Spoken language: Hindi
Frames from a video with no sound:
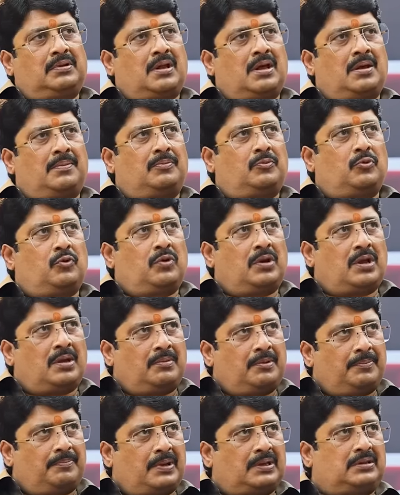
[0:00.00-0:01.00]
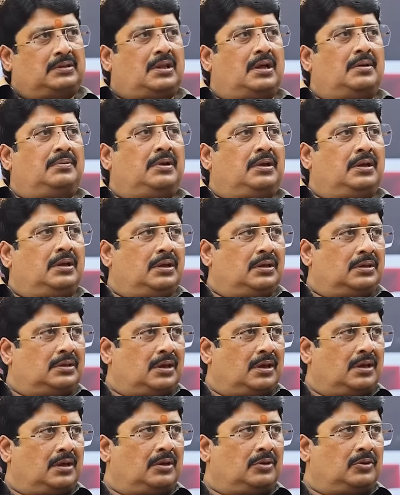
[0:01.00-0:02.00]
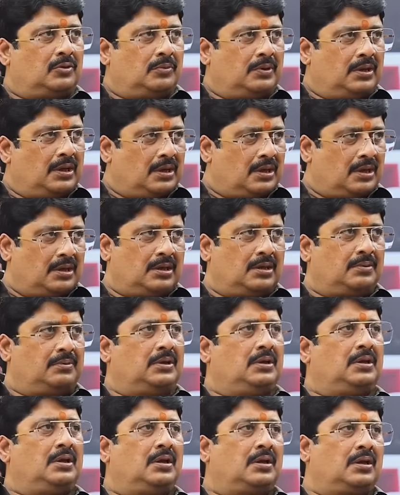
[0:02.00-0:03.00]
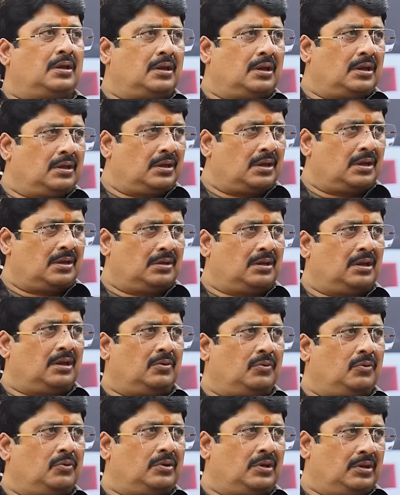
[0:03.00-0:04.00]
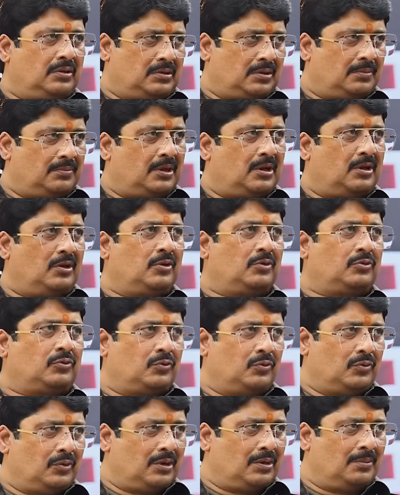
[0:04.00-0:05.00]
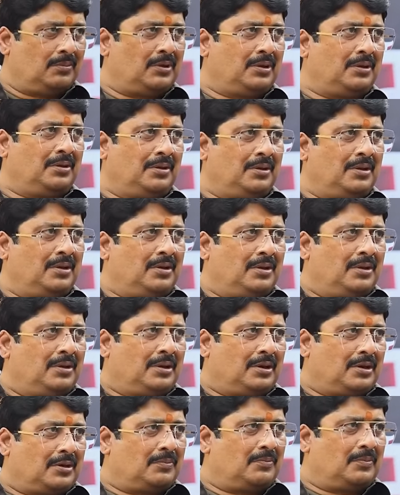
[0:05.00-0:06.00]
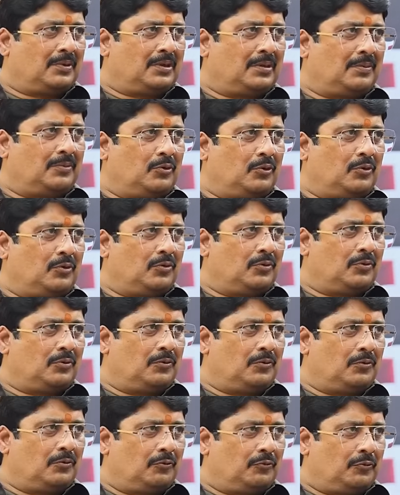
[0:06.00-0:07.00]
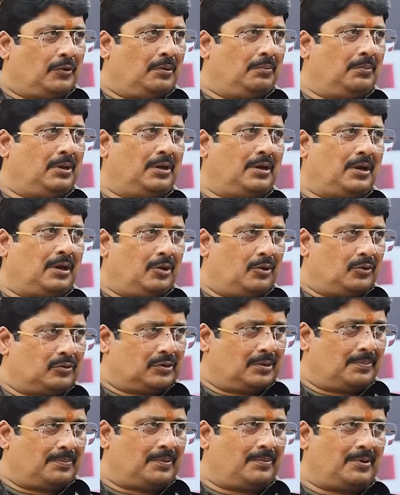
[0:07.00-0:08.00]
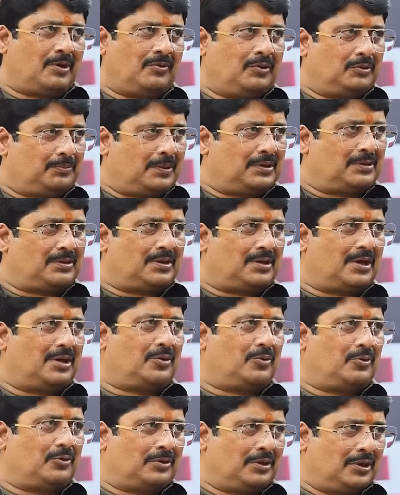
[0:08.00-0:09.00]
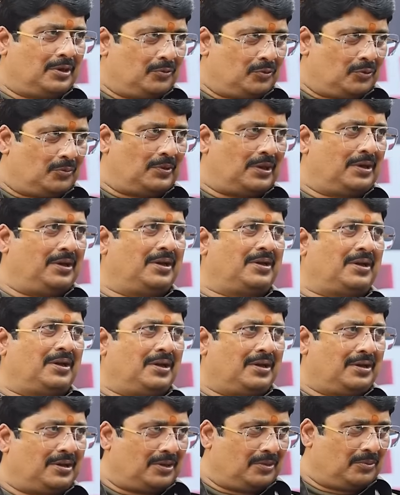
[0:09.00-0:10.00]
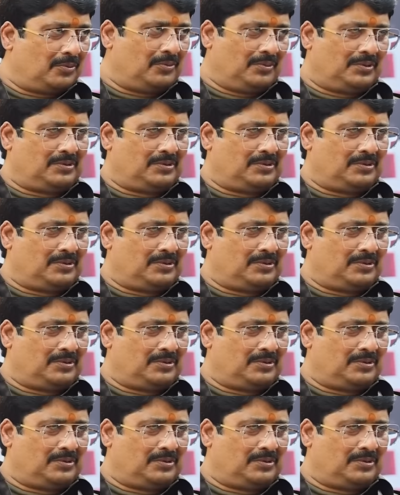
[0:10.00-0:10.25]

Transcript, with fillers: साहब कुंडा में पत्ता भी हिलता है तो बिना राजा भैया के नहीं है ये वो ये सब डायलॉग सुनने में एक मतलब जो फिल्मी डायलॉग से प्रभावित पत्रकार होते हैं वो भले कहें या